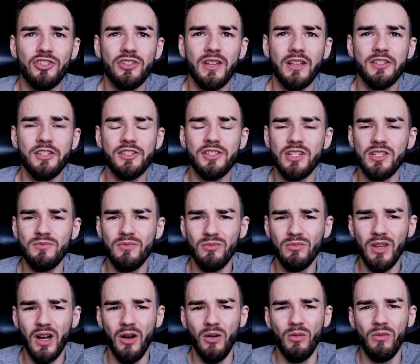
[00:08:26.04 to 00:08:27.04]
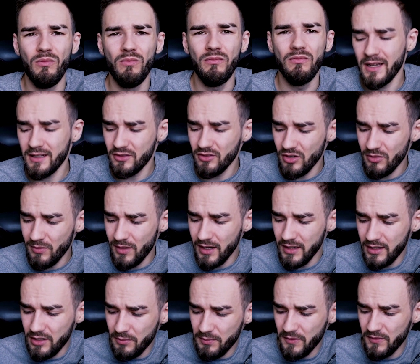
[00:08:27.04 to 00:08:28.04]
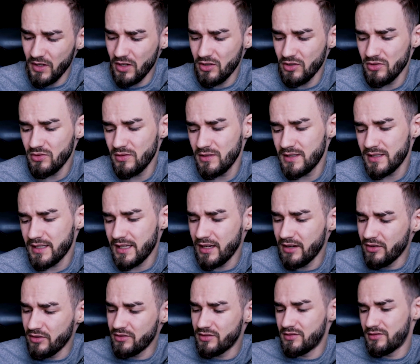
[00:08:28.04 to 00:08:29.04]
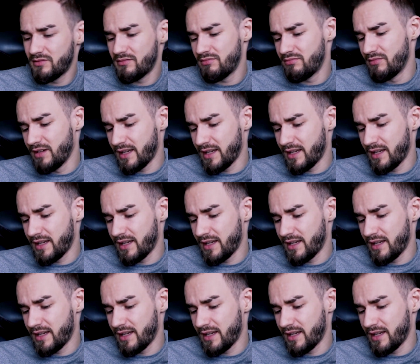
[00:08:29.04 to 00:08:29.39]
3 na 10 bym dał. Tak normalnie to pewnie kosztuje z jakiegoś,